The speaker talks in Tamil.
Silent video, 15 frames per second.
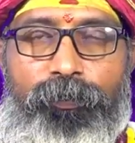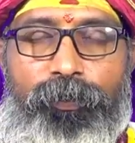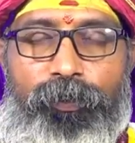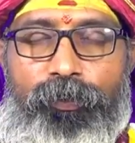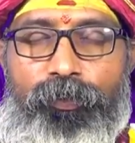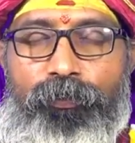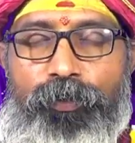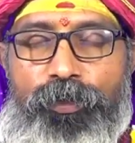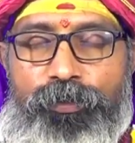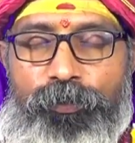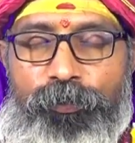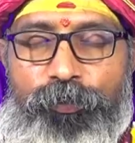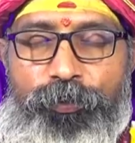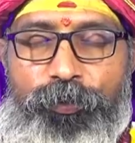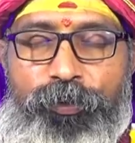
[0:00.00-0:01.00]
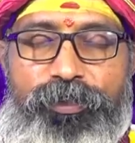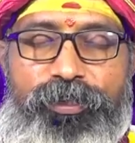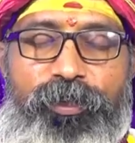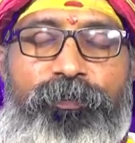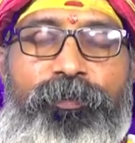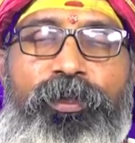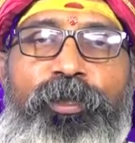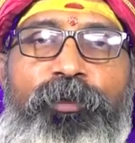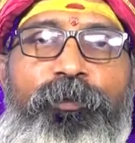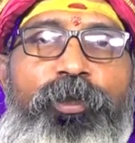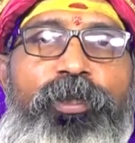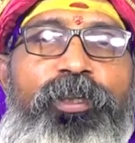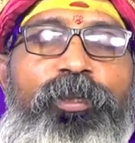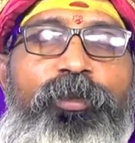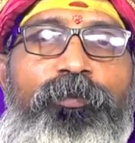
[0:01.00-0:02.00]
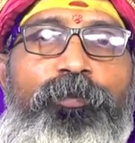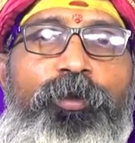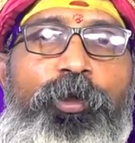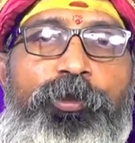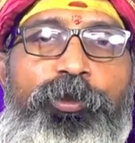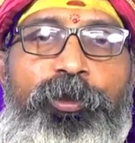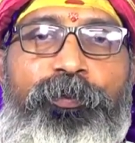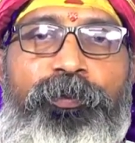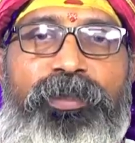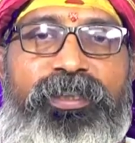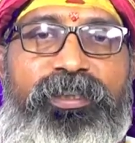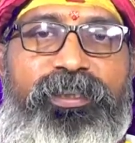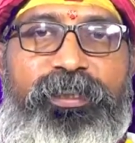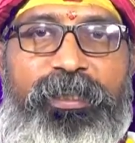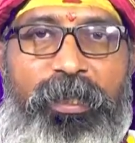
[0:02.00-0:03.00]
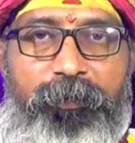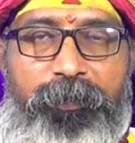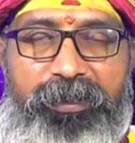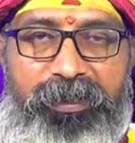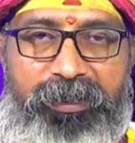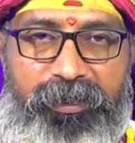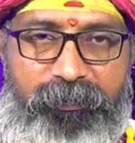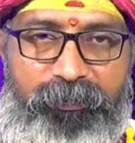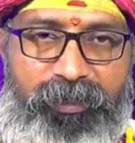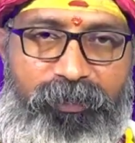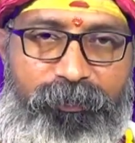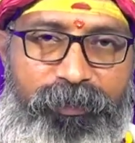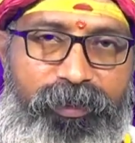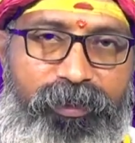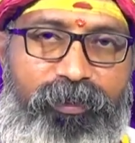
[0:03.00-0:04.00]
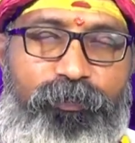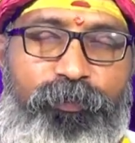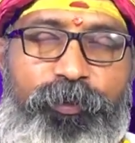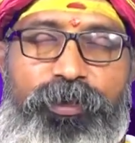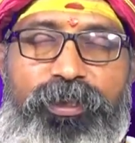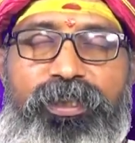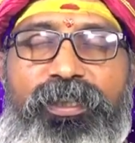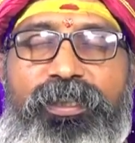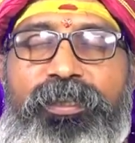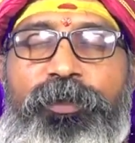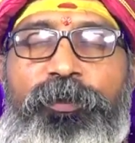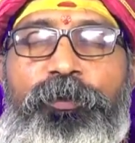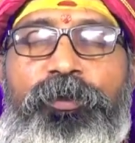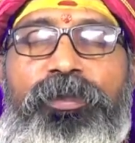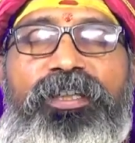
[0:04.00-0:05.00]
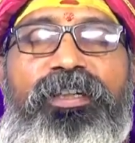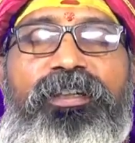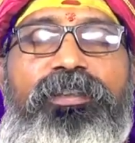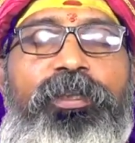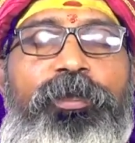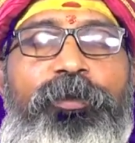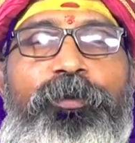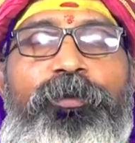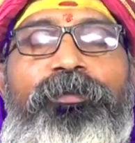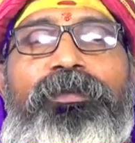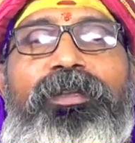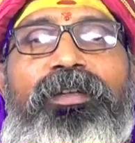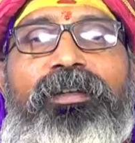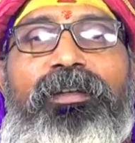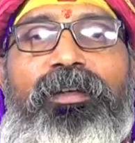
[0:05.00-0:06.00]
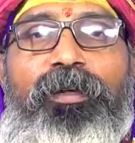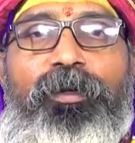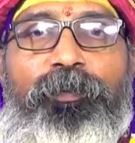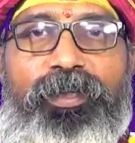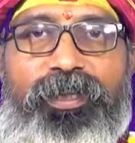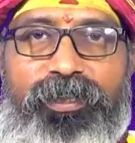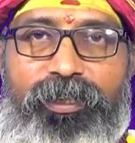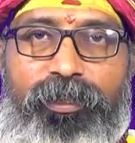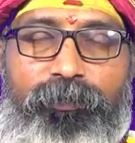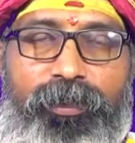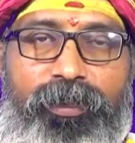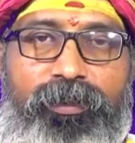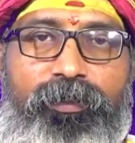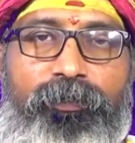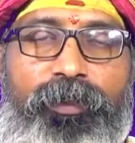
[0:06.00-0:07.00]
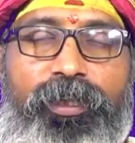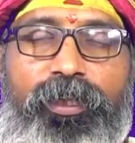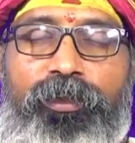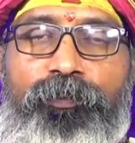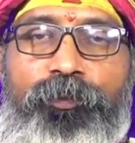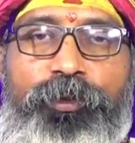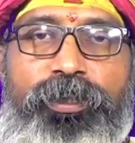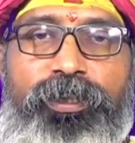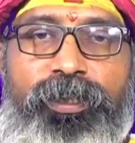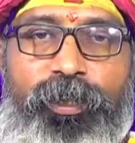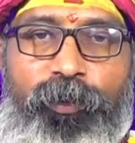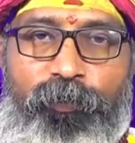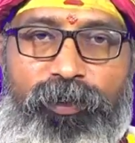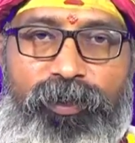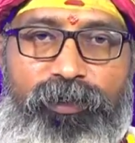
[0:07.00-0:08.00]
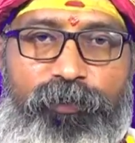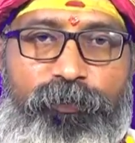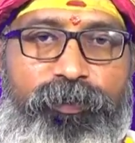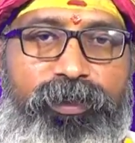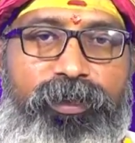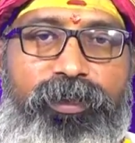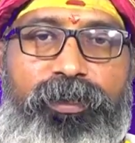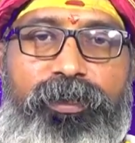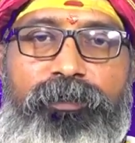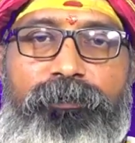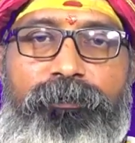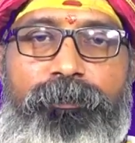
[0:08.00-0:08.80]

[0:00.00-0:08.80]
அப்புறம் ரொம்ப சந்தோஷம் சிறப்பான முறையில் கும்பாபிஷேகம் பண்ணிவிட்டு நாற்பத்தெட்டாம் நாள் மண்டல பூஜைக்காக எதிர்கொண்டு காத்திருக்கிறோம் மறக்காமல் மண்டல பூஜை நிறைவு நாளுக்கு வந்துடுங்க